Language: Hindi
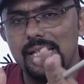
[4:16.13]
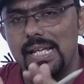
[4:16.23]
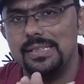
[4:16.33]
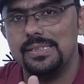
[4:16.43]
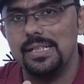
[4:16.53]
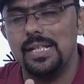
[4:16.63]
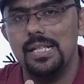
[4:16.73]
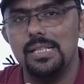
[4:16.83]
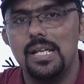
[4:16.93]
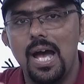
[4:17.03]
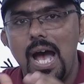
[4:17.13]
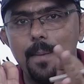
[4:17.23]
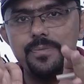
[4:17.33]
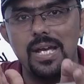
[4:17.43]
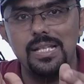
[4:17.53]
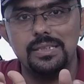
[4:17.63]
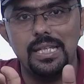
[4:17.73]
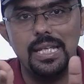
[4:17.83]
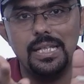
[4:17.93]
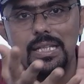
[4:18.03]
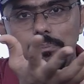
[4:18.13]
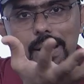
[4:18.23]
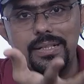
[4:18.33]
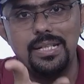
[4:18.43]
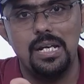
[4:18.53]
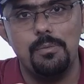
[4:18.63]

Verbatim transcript: अंतर्गत आप जानते हैं कि मेटरनल